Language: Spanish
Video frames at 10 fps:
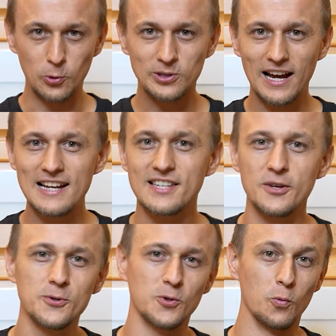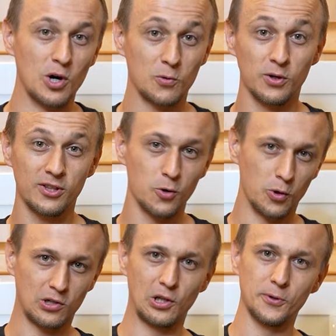Los veteranos con los que solía
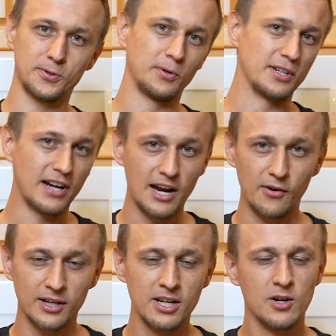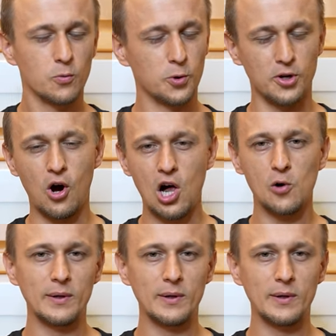trabajar, que estaban cerca del retiro,